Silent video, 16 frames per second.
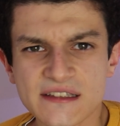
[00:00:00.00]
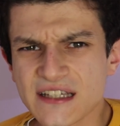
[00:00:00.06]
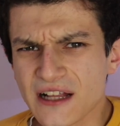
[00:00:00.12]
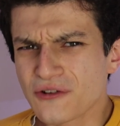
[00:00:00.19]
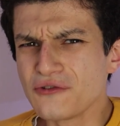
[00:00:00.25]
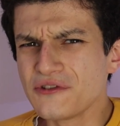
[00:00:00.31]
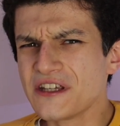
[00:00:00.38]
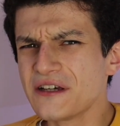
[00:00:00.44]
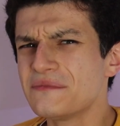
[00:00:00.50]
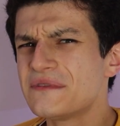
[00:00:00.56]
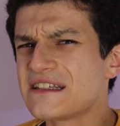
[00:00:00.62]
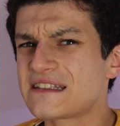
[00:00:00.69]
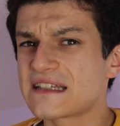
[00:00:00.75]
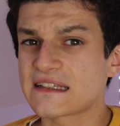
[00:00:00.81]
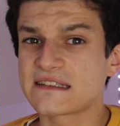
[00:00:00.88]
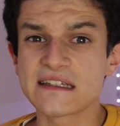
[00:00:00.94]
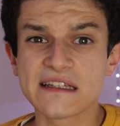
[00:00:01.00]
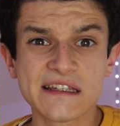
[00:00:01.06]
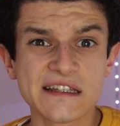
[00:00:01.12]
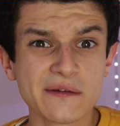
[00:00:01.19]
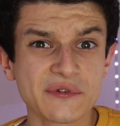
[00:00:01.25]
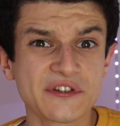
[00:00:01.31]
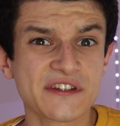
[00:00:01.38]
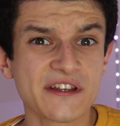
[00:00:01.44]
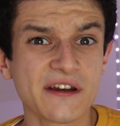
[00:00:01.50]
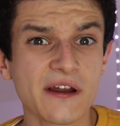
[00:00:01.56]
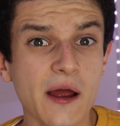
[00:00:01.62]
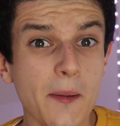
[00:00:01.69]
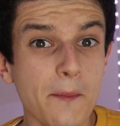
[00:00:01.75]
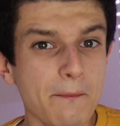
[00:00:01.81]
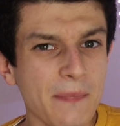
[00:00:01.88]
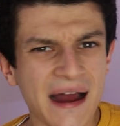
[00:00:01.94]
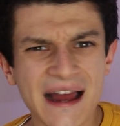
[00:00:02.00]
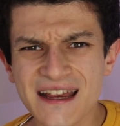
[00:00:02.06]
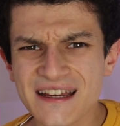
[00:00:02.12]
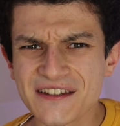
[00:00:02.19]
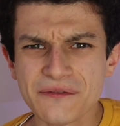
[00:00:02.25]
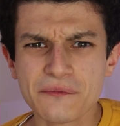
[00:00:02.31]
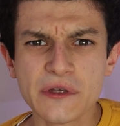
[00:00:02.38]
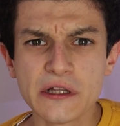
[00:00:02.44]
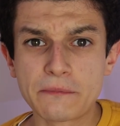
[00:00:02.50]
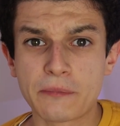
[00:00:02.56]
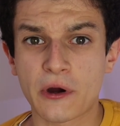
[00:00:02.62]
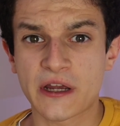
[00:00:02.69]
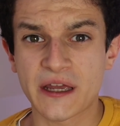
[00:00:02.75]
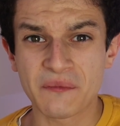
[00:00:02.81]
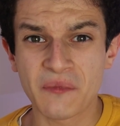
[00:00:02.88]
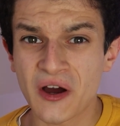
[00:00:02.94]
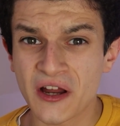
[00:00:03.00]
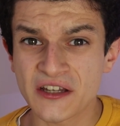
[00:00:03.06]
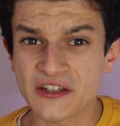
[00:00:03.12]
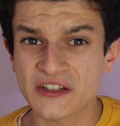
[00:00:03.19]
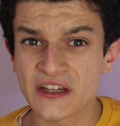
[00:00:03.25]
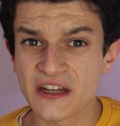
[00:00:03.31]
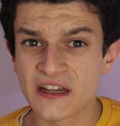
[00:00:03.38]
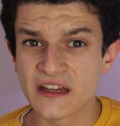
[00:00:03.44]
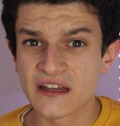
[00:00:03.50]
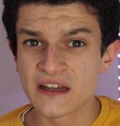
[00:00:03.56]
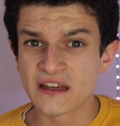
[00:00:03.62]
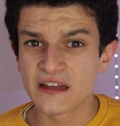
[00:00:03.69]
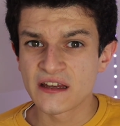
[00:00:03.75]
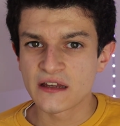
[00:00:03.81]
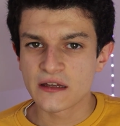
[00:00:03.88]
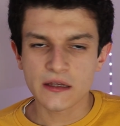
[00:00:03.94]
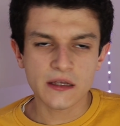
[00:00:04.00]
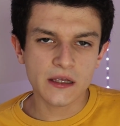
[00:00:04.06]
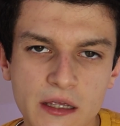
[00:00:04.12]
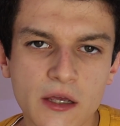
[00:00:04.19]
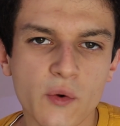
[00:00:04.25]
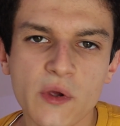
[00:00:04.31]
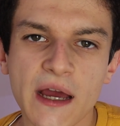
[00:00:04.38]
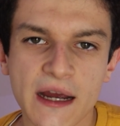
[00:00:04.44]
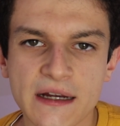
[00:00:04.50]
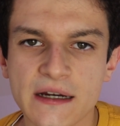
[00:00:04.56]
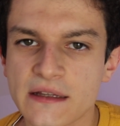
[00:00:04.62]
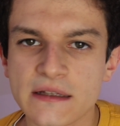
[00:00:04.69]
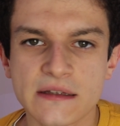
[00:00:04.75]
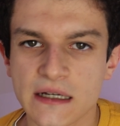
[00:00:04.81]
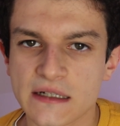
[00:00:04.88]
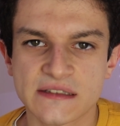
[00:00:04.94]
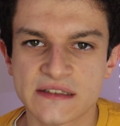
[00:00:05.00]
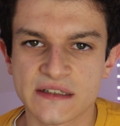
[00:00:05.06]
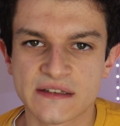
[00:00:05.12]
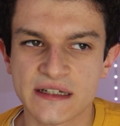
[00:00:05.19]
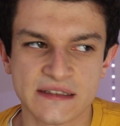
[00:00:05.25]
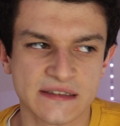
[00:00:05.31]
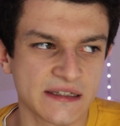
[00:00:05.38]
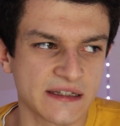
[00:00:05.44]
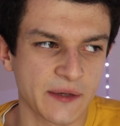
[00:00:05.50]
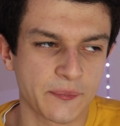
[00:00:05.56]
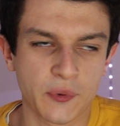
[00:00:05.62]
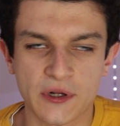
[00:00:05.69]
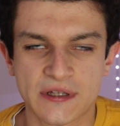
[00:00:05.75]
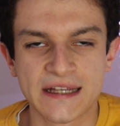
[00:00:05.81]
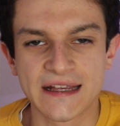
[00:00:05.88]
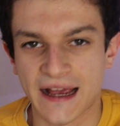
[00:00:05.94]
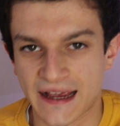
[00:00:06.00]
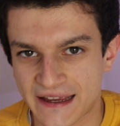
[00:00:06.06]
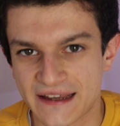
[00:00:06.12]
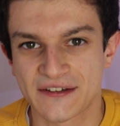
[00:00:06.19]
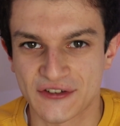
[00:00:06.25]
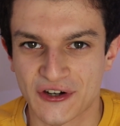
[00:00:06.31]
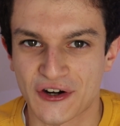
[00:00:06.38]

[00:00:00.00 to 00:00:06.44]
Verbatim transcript: Se algum dia me dissessem que íamos ter mais de mil Pokémons, eu ia acreditar de certeza, até porque saem